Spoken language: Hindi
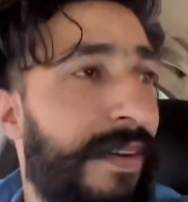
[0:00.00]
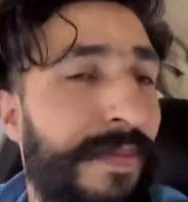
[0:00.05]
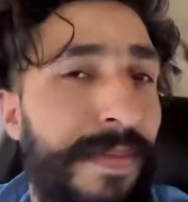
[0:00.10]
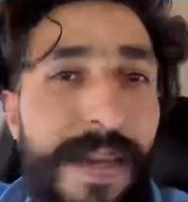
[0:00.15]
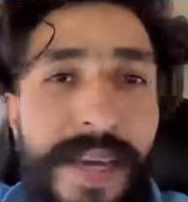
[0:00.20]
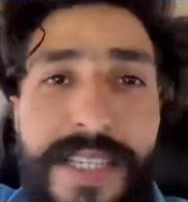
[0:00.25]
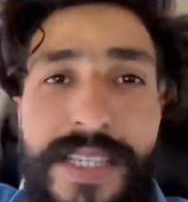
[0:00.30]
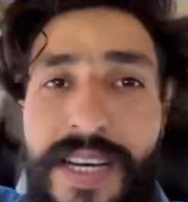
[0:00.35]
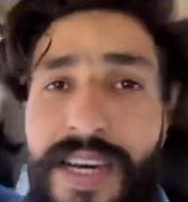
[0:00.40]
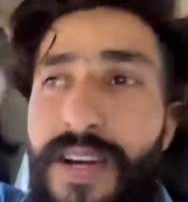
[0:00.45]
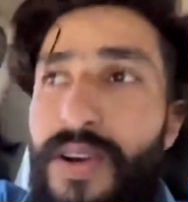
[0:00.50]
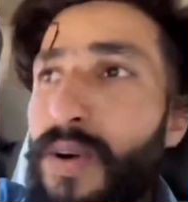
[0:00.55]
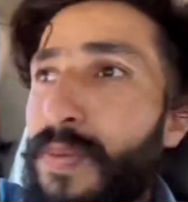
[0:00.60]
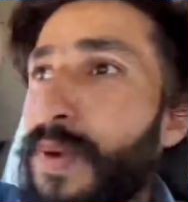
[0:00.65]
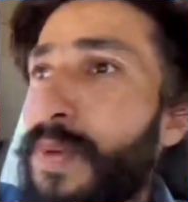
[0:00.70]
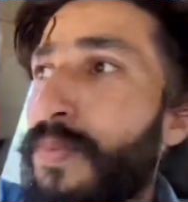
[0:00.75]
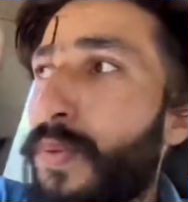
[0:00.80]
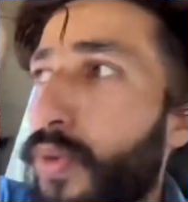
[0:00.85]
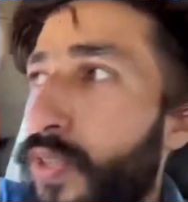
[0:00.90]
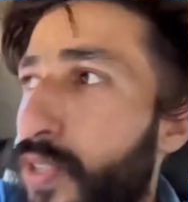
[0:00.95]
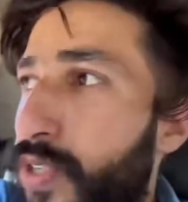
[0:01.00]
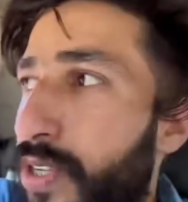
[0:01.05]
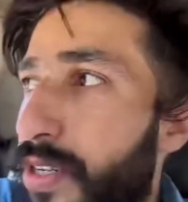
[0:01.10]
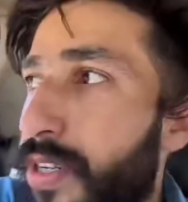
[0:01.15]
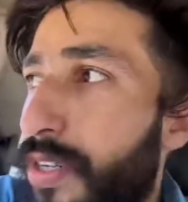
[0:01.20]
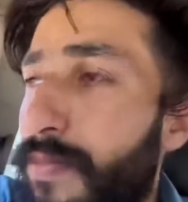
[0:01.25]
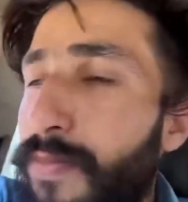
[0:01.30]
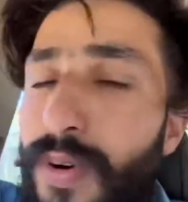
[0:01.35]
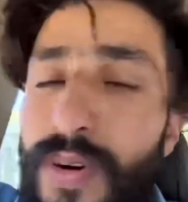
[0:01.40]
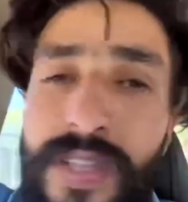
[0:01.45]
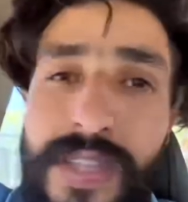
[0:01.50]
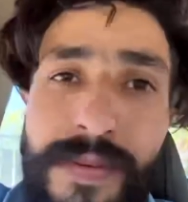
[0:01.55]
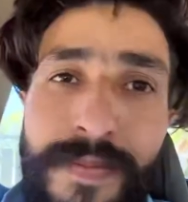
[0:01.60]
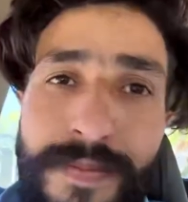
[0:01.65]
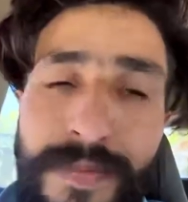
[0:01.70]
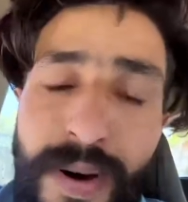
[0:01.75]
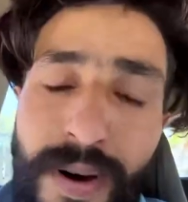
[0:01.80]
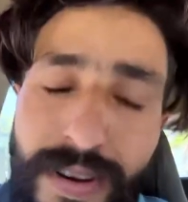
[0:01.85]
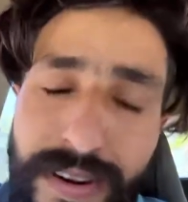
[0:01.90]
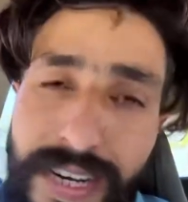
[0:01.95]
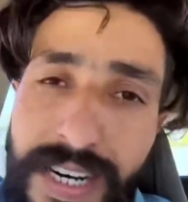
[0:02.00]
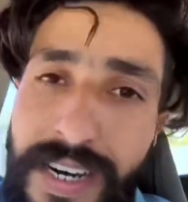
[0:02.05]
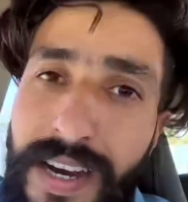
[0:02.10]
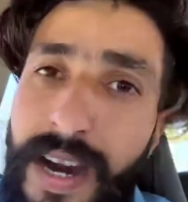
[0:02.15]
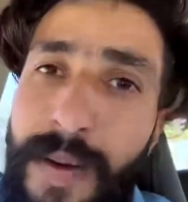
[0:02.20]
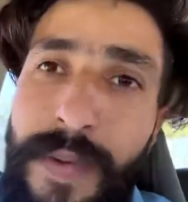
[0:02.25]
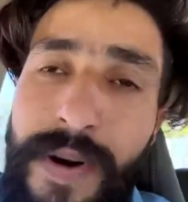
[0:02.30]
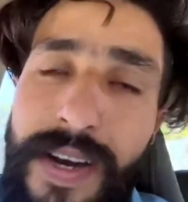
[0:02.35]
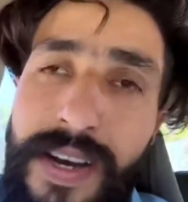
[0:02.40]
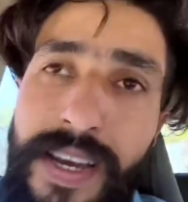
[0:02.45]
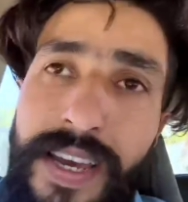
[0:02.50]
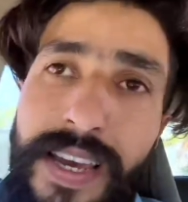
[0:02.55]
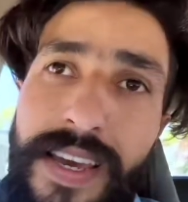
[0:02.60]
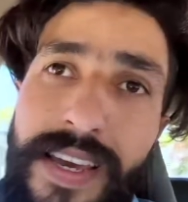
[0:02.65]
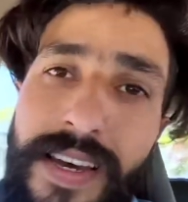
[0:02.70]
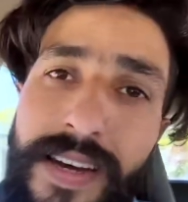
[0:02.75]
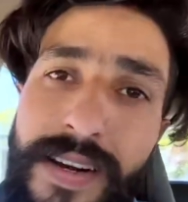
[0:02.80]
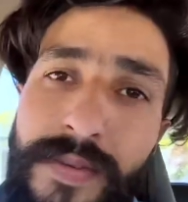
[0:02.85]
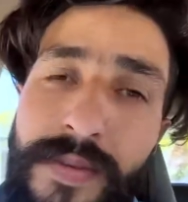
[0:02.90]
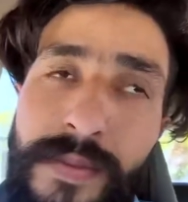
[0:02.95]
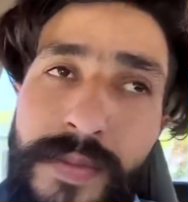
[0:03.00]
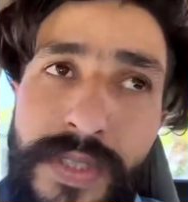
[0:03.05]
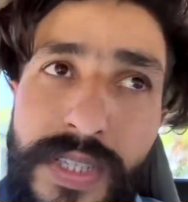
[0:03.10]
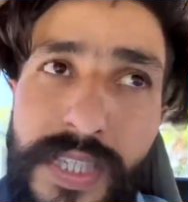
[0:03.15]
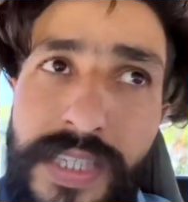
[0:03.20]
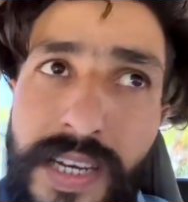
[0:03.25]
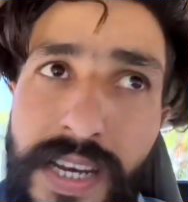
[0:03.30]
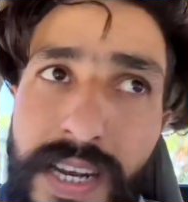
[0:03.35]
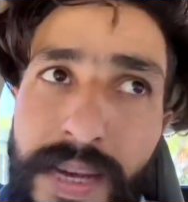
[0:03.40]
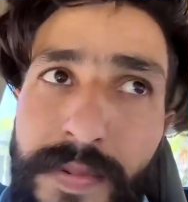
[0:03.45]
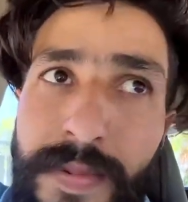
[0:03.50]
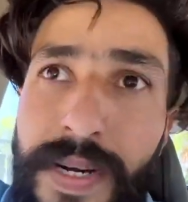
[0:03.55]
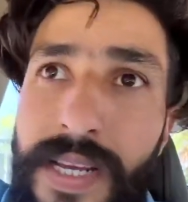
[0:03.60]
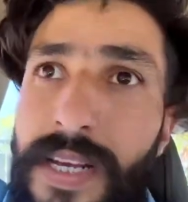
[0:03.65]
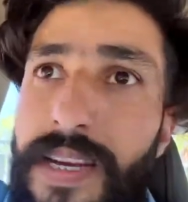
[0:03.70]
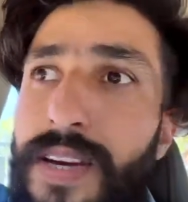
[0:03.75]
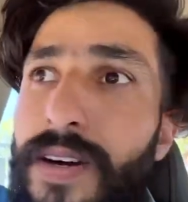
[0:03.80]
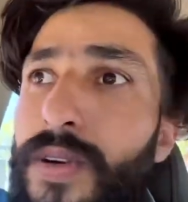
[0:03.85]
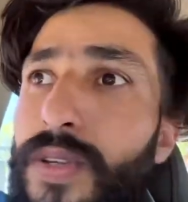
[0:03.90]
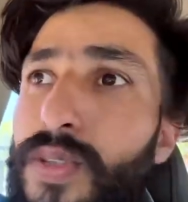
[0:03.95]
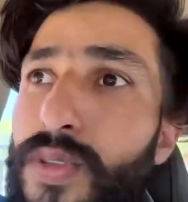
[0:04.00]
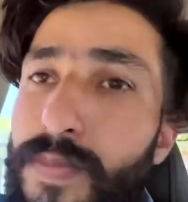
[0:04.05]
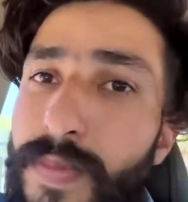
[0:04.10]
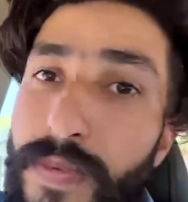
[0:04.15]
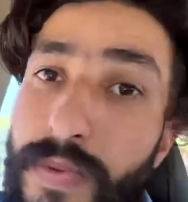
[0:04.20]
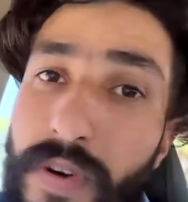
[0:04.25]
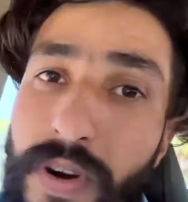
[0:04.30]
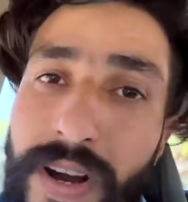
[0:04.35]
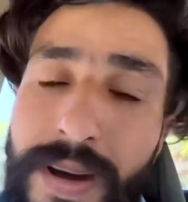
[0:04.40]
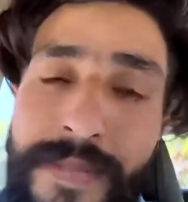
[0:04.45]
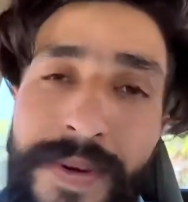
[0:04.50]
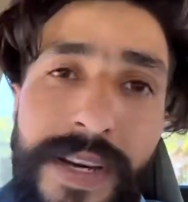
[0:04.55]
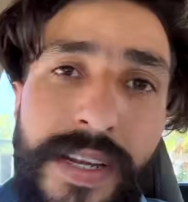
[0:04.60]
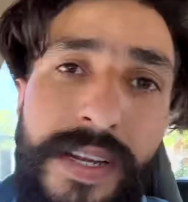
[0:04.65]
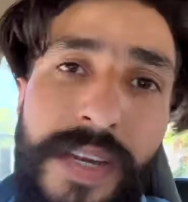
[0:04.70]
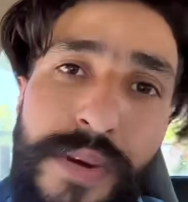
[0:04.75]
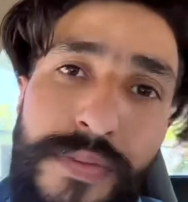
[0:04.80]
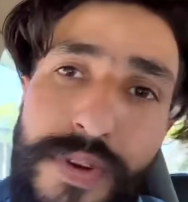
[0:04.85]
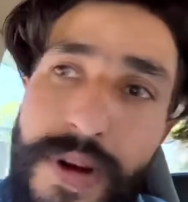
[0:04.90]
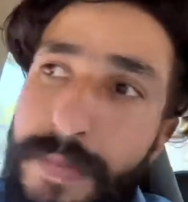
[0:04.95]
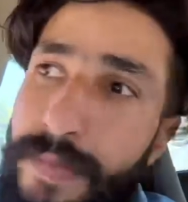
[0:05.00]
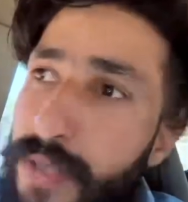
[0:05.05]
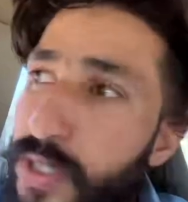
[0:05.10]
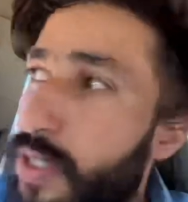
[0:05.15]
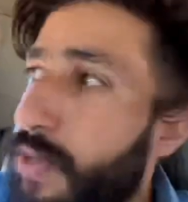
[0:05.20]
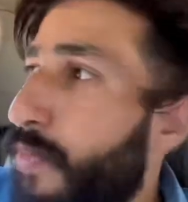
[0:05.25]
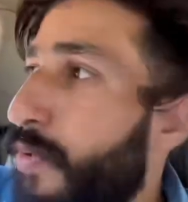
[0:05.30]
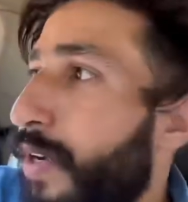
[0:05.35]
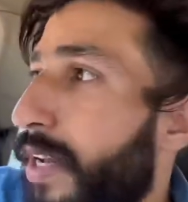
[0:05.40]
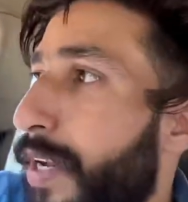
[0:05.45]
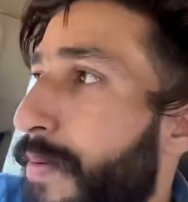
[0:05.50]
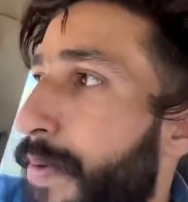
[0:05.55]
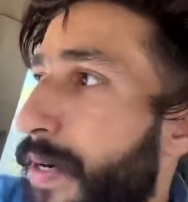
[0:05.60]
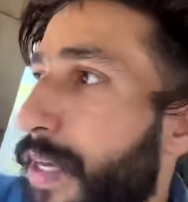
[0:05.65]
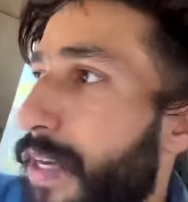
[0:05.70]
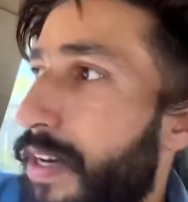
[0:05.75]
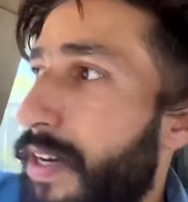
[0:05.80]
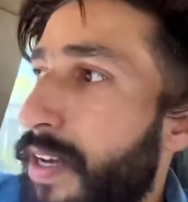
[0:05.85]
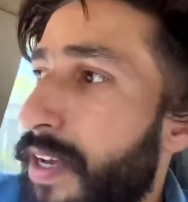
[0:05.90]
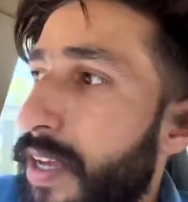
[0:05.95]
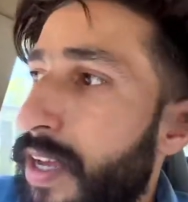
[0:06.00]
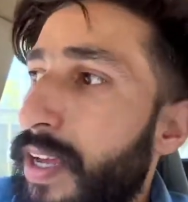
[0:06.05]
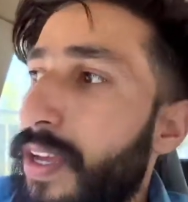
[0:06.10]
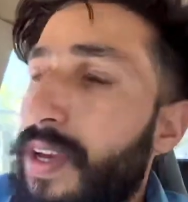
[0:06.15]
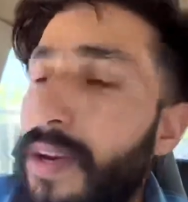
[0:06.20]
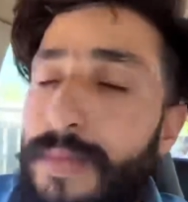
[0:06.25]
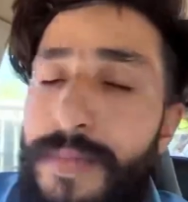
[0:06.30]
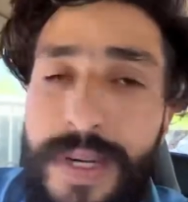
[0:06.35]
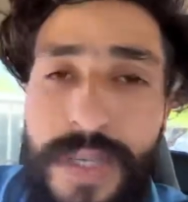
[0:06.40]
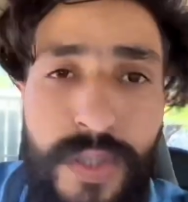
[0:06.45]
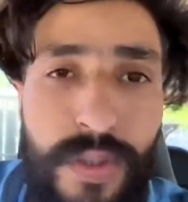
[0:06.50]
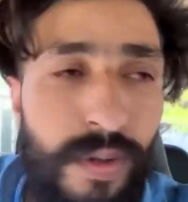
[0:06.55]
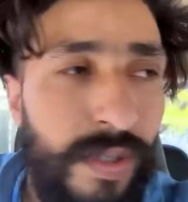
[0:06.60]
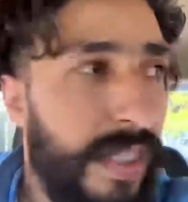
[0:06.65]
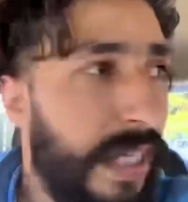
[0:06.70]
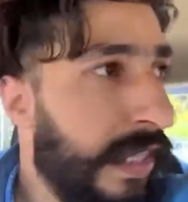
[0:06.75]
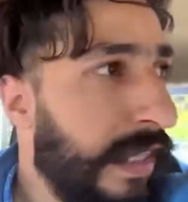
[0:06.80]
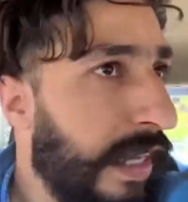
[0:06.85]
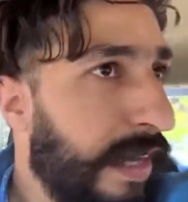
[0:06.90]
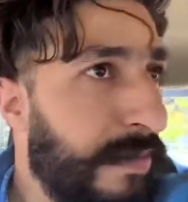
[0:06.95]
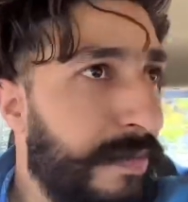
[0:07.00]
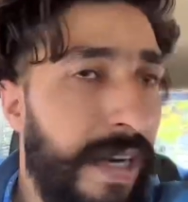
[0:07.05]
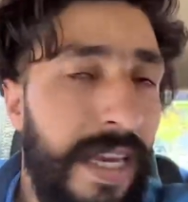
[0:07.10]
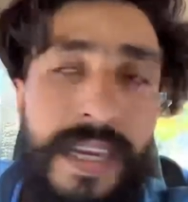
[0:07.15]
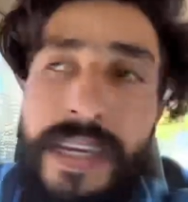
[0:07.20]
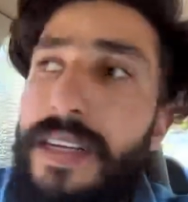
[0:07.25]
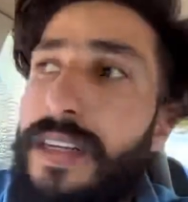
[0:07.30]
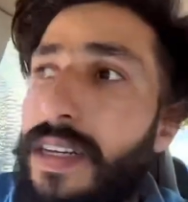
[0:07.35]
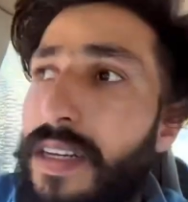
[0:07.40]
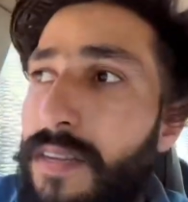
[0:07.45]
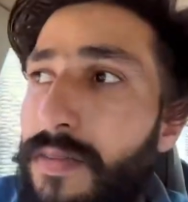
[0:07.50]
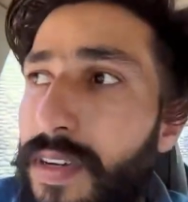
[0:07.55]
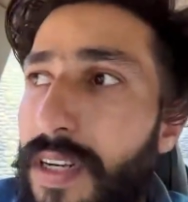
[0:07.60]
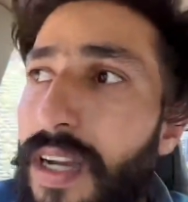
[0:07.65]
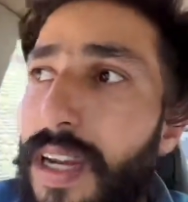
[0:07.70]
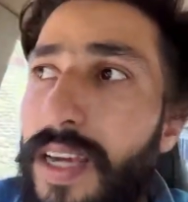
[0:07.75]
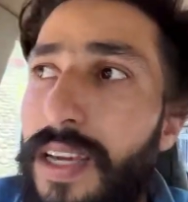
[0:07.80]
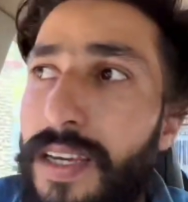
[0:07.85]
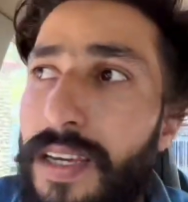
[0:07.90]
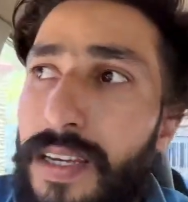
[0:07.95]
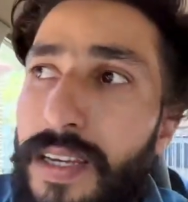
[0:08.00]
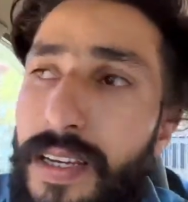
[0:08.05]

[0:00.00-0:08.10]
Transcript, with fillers: मैं जा रहा हूँ अभी पुंछ बहुत इंपॉर्टेंट काम आ गया है यार अभी मुझे जाना पड़ेगा और सुबह वो काम करके वापस जम्मू आना पड़ेगा परसों हो सकता है हम बाइक की डिलीवरी लें